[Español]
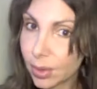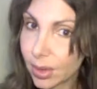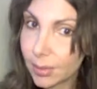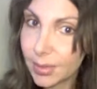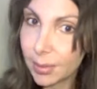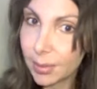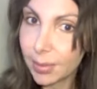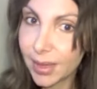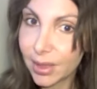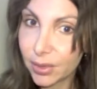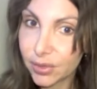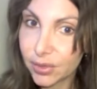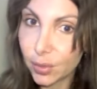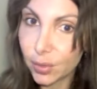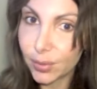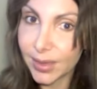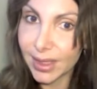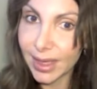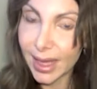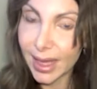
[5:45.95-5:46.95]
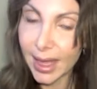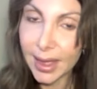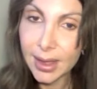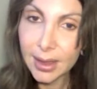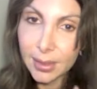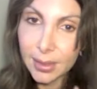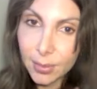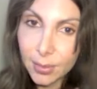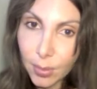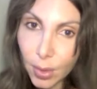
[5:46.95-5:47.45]
que mi pelo estuviera
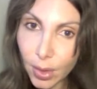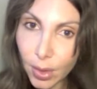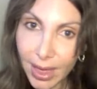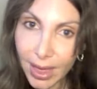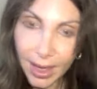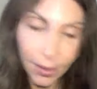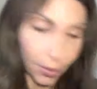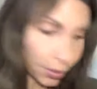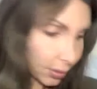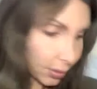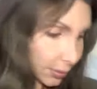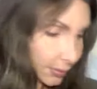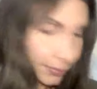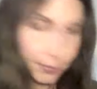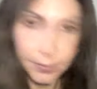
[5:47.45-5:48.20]
mojado,